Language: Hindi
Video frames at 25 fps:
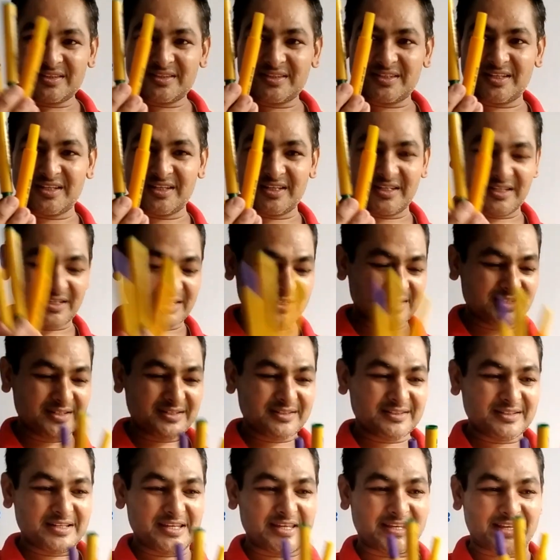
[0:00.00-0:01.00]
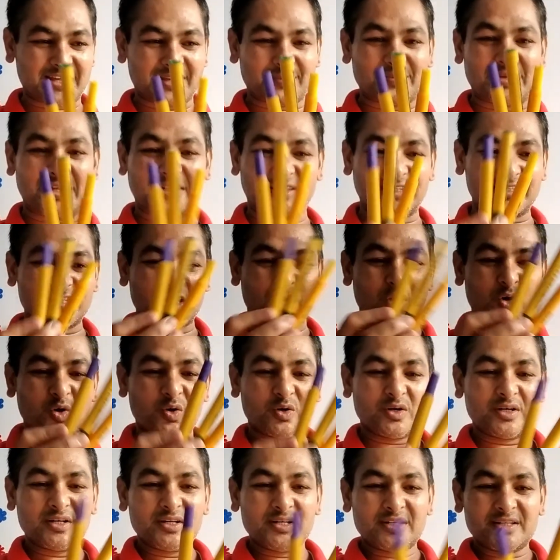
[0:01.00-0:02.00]
तीन एक एक मिलाते जाओ
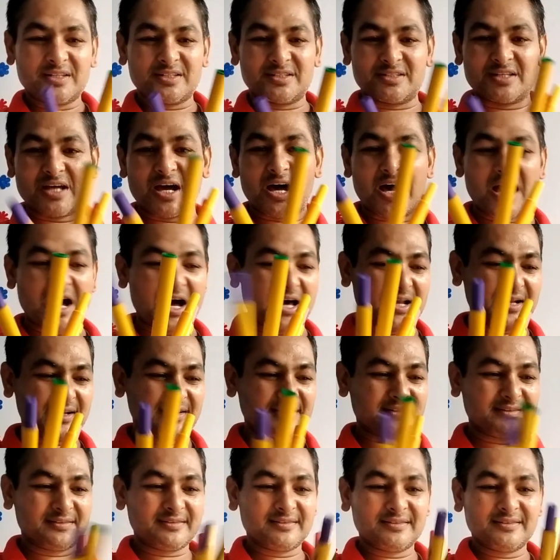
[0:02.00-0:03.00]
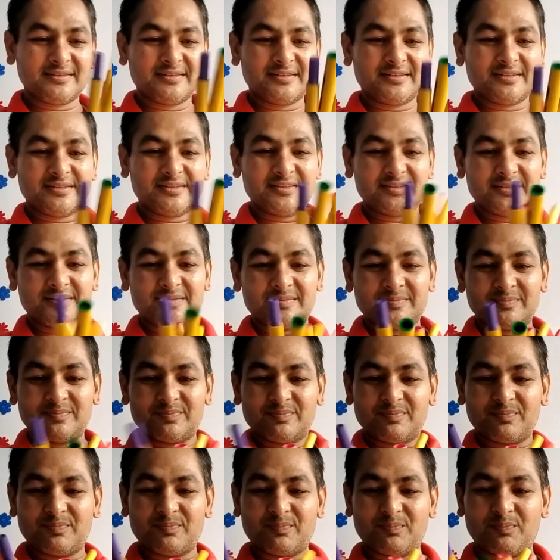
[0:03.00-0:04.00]
चार
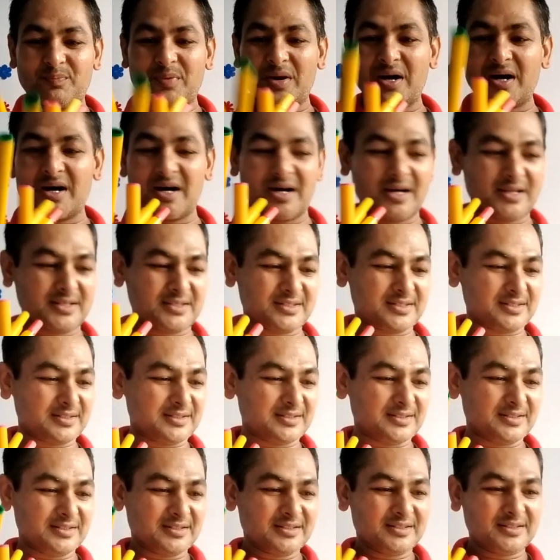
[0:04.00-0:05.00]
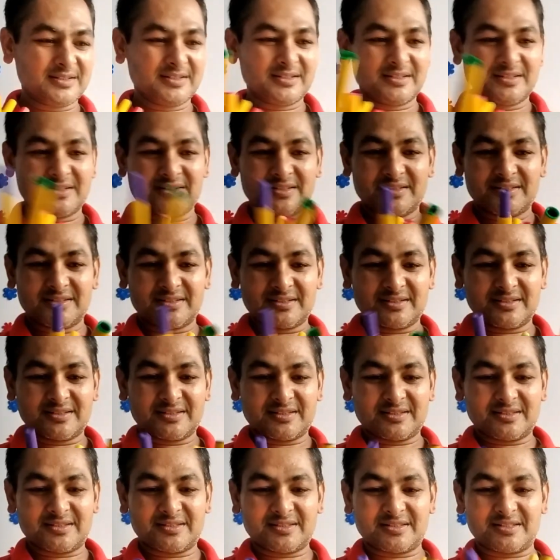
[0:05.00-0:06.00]
पाँच
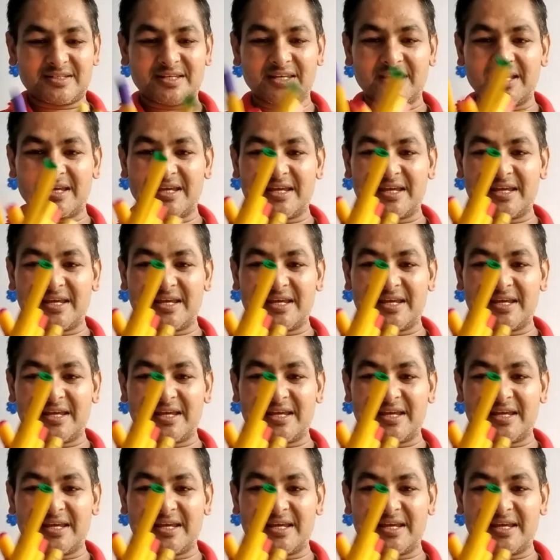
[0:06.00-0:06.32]
छ